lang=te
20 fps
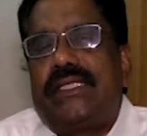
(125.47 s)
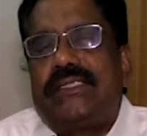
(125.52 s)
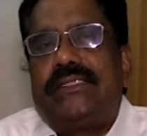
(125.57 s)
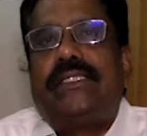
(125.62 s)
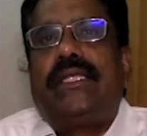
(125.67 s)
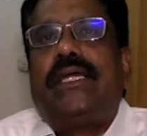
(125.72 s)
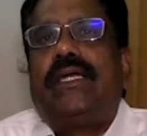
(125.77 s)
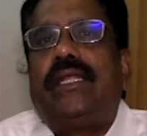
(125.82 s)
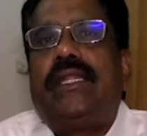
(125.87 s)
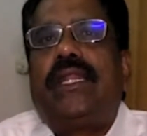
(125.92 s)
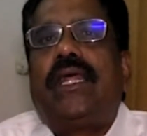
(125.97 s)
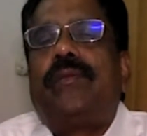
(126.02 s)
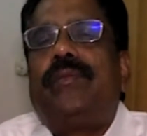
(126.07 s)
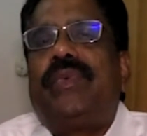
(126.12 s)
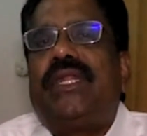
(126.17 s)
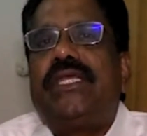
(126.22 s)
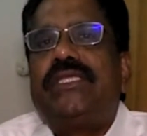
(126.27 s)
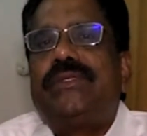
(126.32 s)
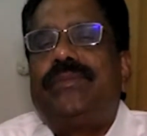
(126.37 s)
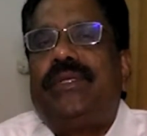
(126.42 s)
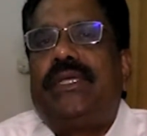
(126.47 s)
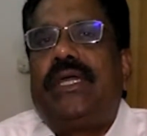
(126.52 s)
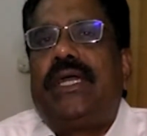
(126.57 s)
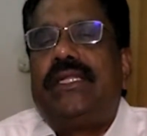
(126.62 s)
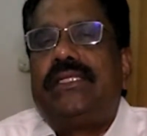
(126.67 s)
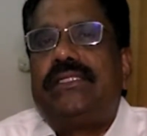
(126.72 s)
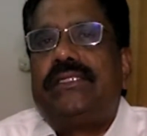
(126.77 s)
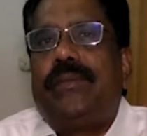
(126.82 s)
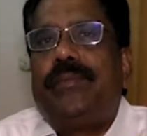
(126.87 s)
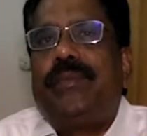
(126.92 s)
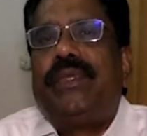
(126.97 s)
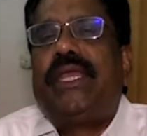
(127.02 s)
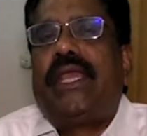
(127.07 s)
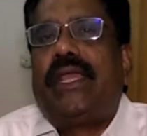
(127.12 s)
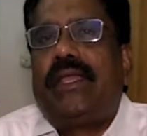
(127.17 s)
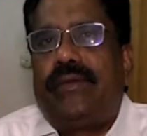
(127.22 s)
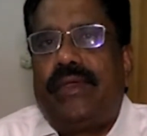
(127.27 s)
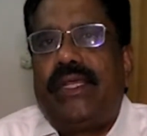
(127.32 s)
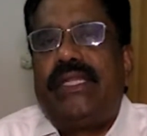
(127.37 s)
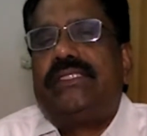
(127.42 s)
ఖచ్చితంగా నేను అర్బన్ ఎస్పీ గారికి చెప్పి
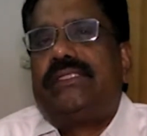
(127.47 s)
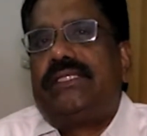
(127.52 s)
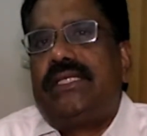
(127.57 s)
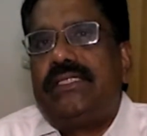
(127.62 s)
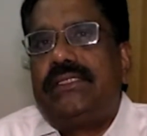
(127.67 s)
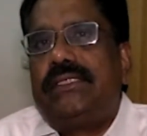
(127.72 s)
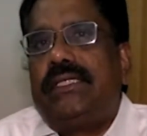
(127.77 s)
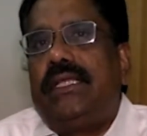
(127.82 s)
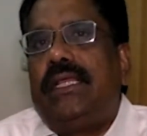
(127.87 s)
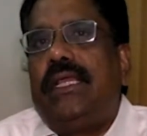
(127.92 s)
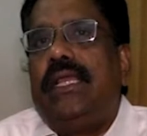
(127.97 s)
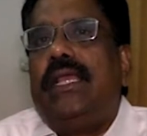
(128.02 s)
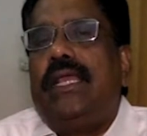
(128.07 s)
ఎంక్వైరీ చేసి